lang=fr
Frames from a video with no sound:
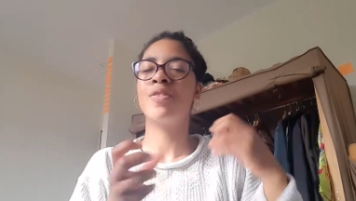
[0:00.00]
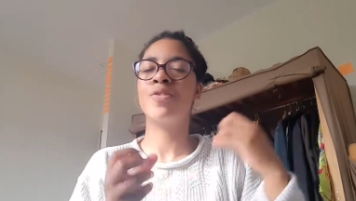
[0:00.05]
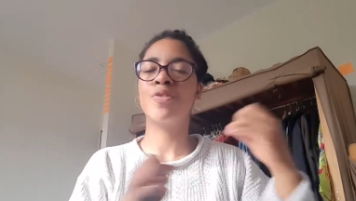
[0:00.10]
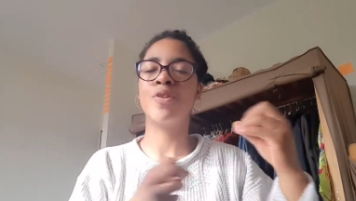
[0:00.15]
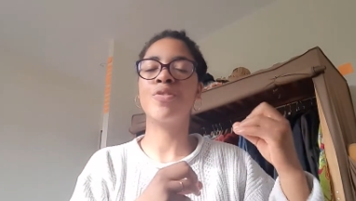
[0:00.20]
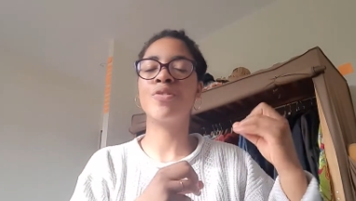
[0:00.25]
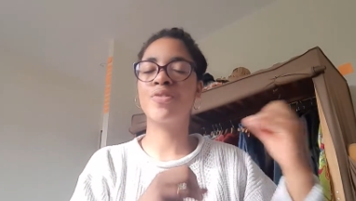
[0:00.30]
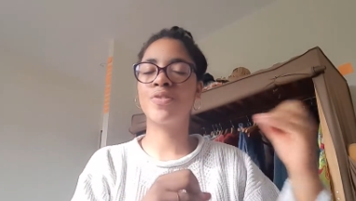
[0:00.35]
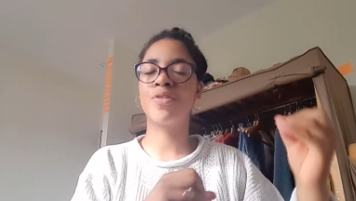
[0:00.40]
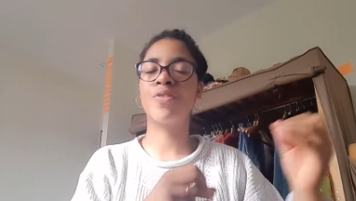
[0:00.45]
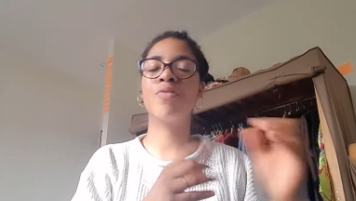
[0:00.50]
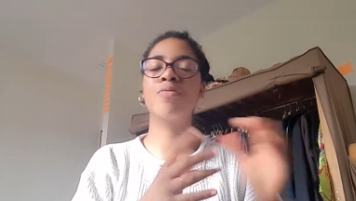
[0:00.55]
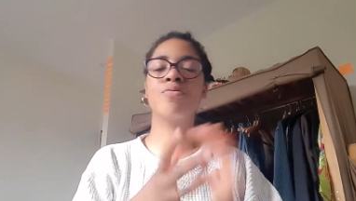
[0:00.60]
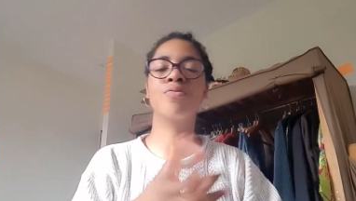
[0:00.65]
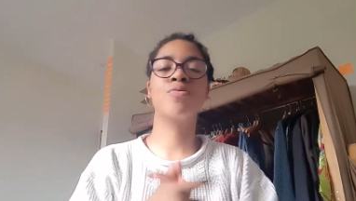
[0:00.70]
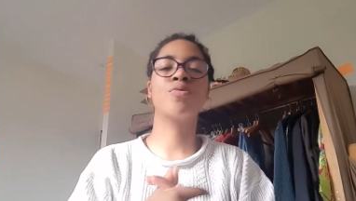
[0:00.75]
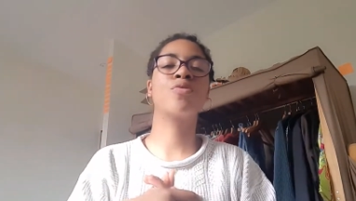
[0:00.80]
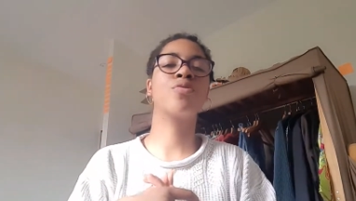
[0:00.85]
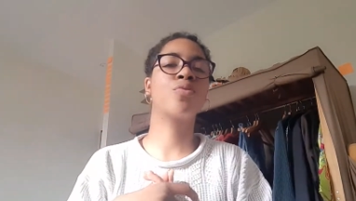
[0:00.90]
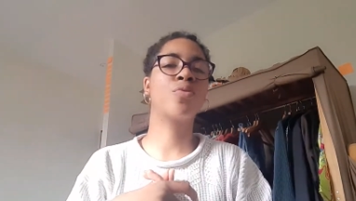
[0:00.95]
tant de temps,
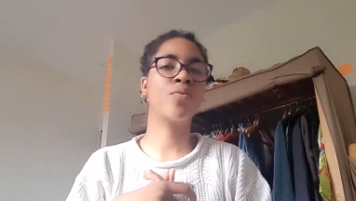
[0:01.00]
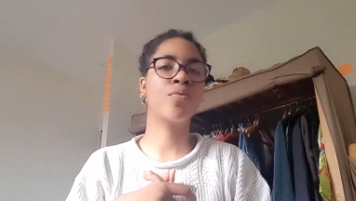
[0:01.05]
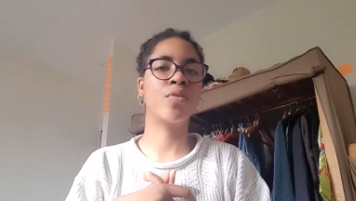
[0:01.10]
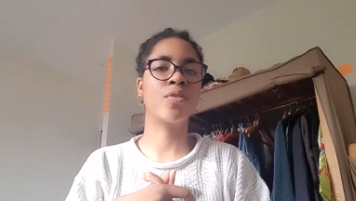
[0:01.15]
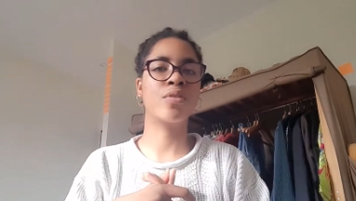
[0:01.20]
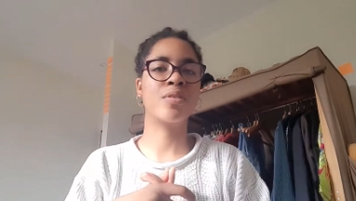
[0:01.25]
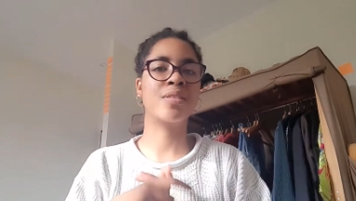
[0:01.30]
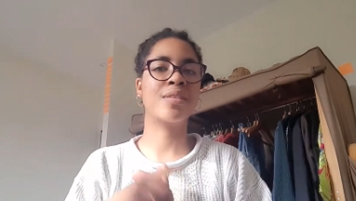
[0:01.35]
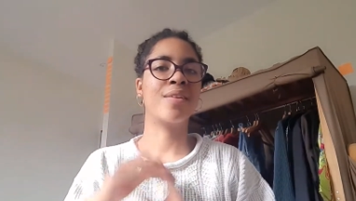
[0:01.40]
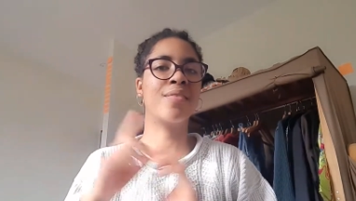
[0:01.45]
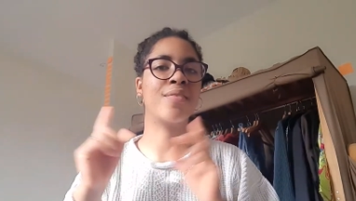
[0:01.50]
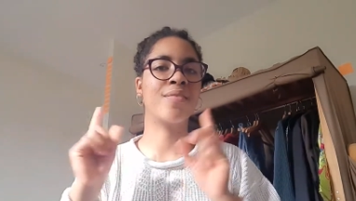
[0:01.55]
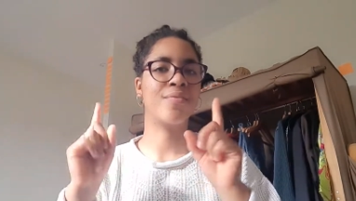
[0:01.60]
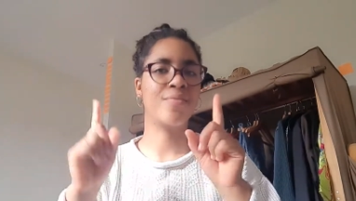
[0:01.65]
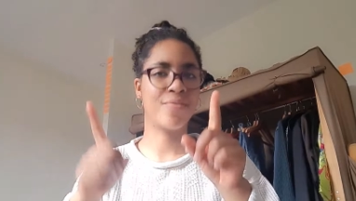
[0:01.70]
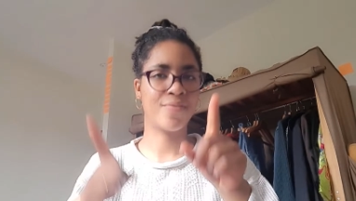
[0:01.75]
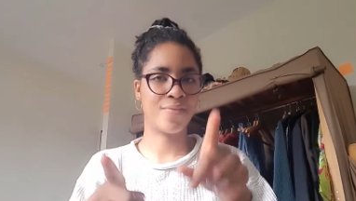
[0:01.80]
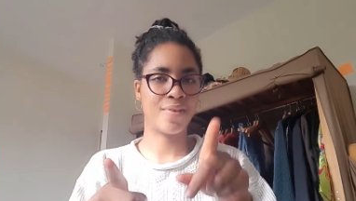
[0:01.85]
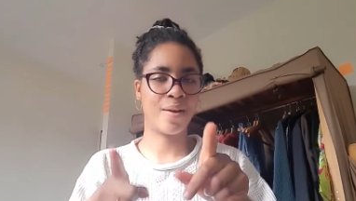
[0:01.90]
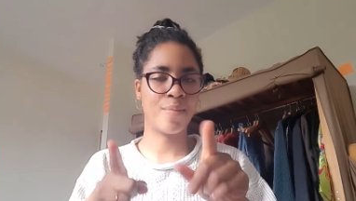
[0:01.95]
donc je trouve que c'est
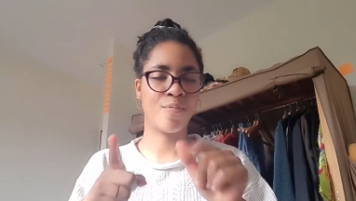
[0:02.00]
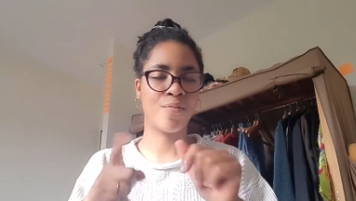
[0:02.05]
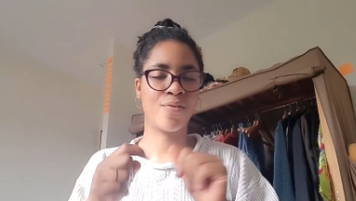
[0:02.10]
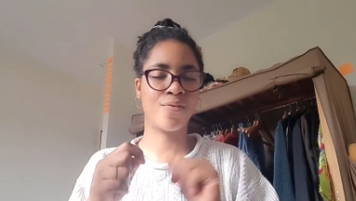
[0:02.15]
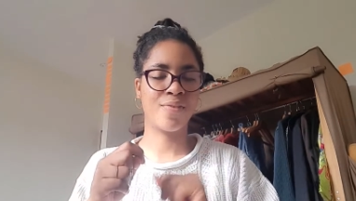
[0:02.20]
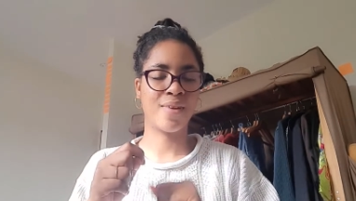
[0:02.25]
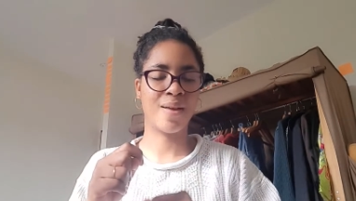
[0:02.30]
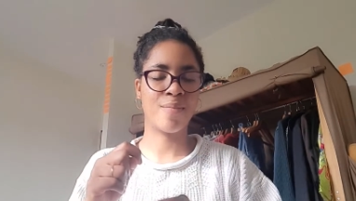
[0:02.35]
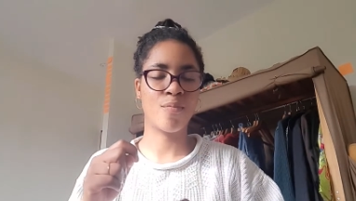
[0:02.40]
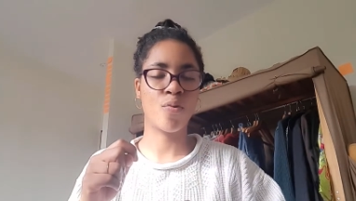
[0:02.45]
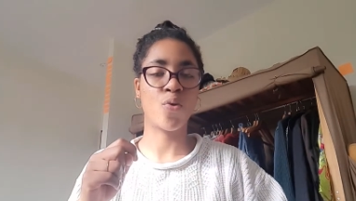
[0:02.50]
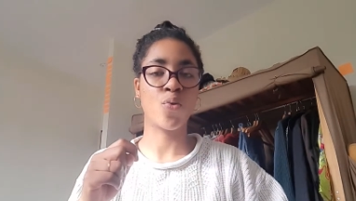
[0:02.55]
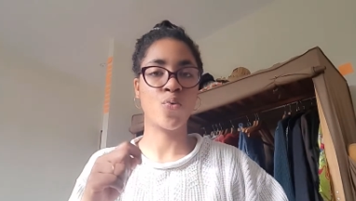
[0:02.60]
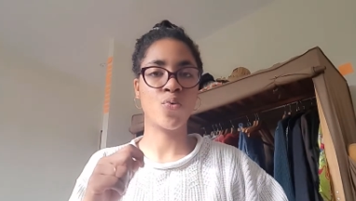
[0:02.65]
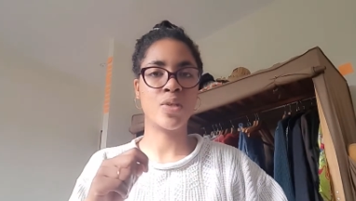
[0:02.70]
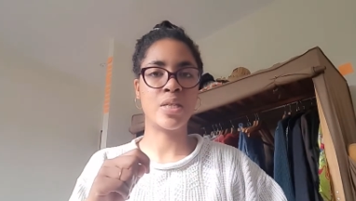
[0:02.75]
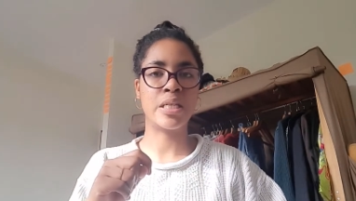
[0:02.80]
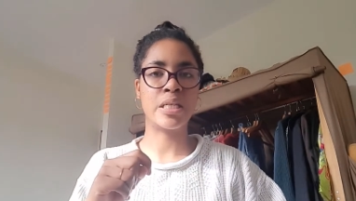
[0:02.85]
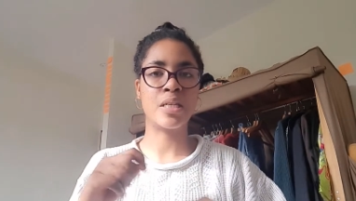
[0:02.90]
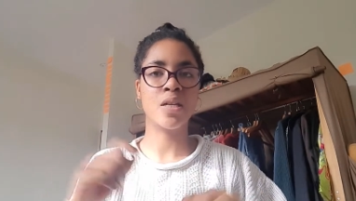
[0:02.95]
vraiment vraiment
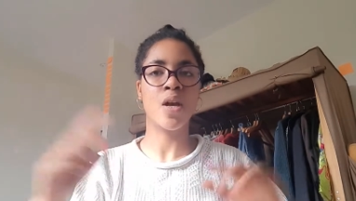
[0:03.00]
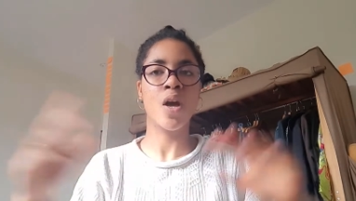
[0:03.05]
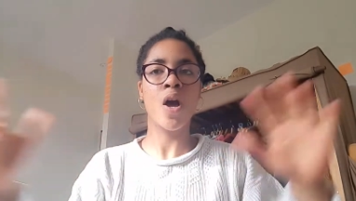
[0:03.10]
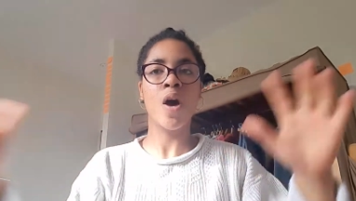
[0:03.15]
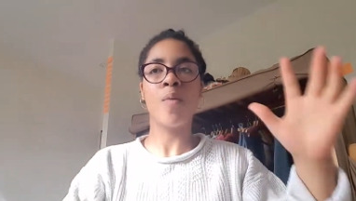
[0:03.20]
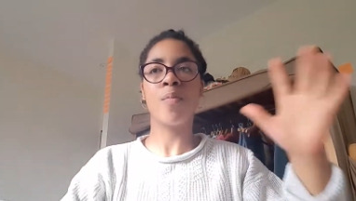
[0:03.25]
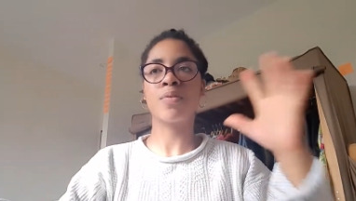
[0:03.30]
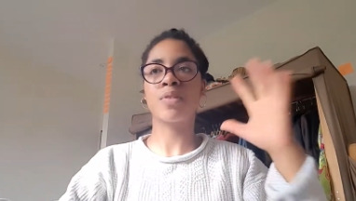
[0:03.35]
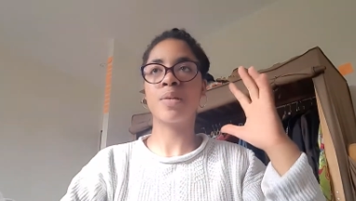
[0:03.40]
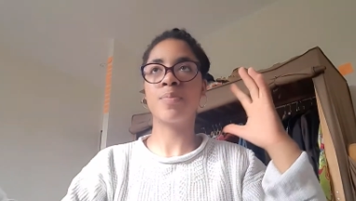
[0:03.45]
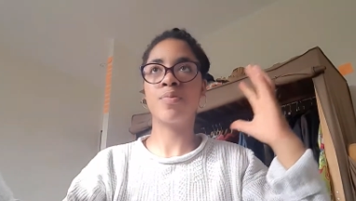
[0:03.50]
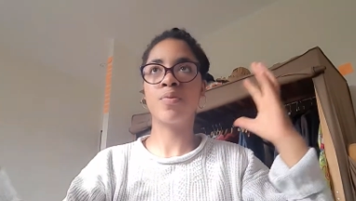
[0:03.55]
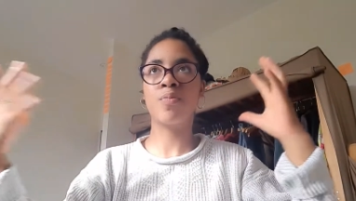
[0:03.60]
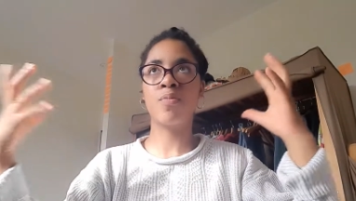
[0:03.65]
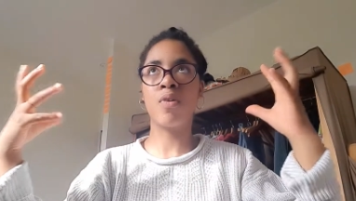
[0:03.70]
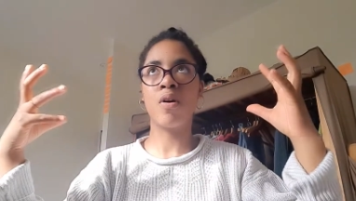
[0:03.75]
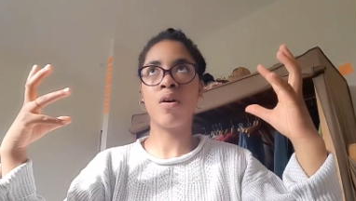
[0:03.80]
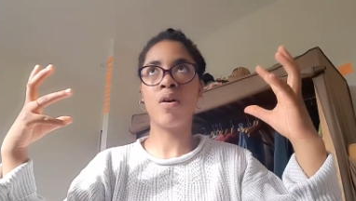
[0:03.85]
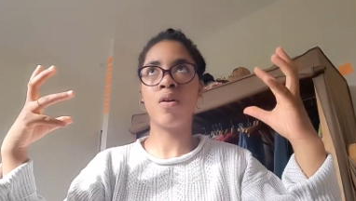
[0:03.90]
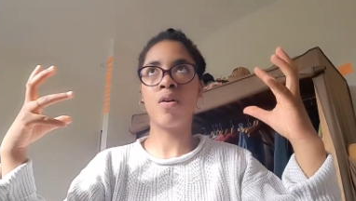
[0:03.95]
utile pour
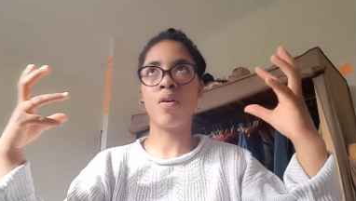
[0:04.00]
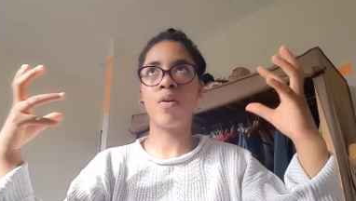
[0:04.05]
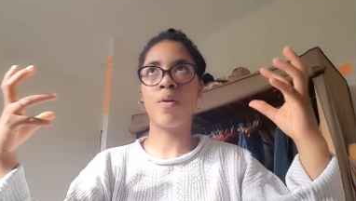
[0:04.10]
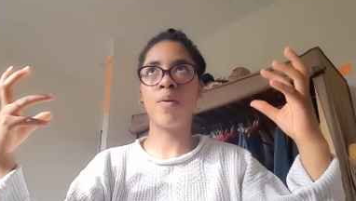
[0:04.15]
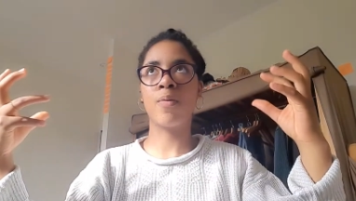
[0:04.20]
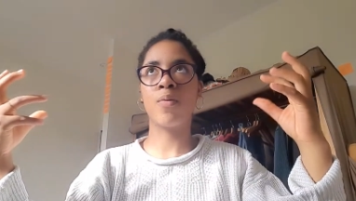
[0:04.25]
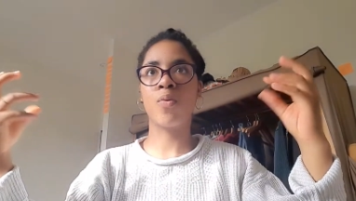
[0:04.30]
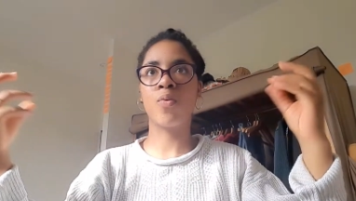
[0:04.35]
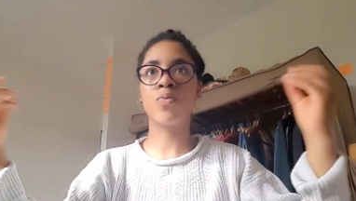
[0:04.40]
simplement euh,